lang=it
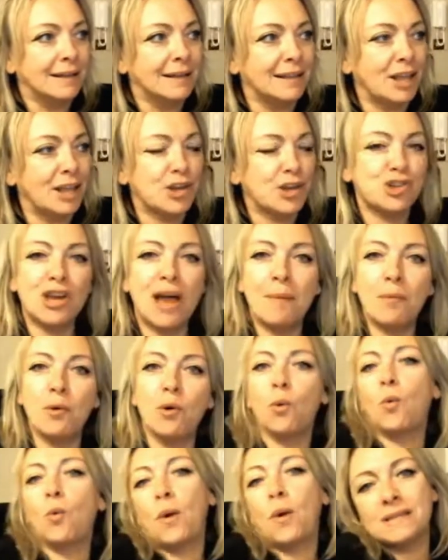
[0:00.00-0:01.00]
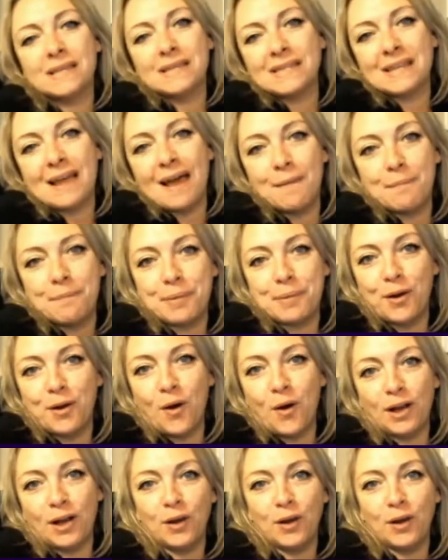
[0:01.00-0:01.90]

lasciamo quasi sempre no,